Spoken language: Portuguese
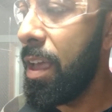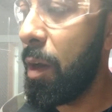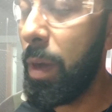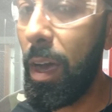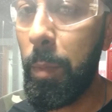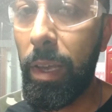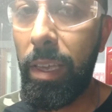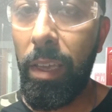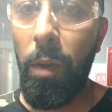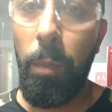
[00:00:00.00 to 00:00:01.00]
É uma arma
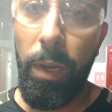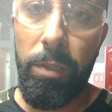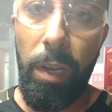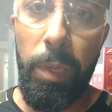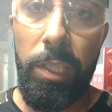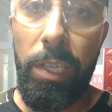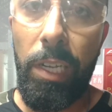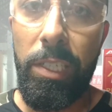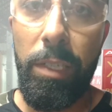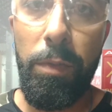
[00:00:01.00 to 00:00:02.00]
que eu particularmente
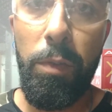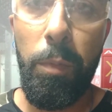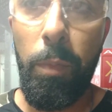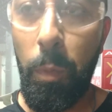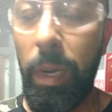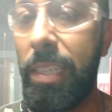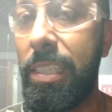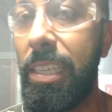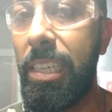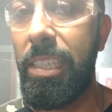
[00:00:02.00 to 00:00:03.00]
já tive o
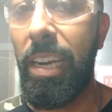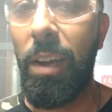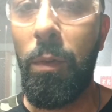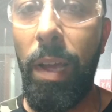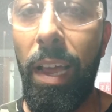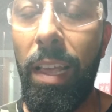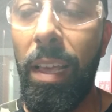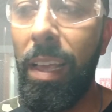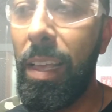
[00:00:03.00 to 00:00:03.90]
prazer de atirar com ela.